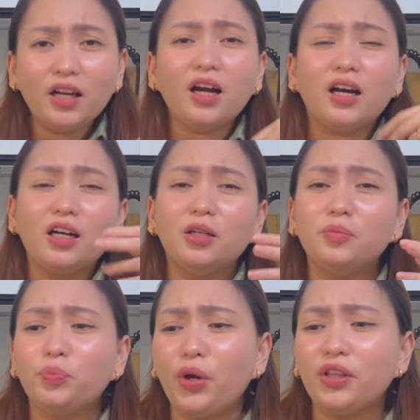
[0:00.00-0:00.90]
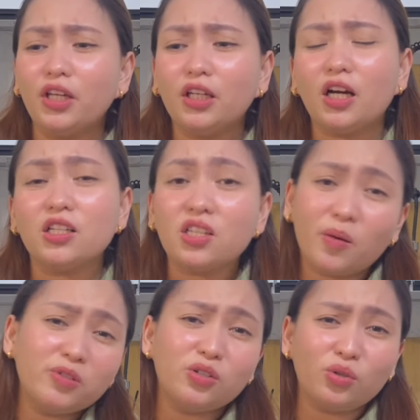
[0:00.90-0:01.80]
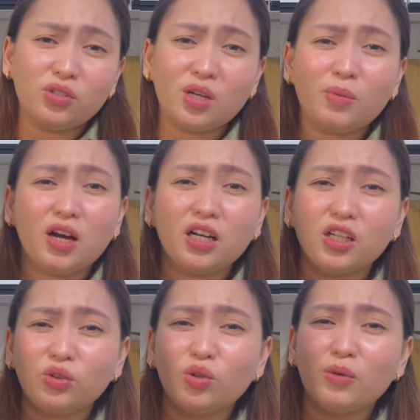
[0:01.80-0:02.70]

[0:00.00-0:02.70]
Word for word: um, pwedeng uh, substitute sa mga gantong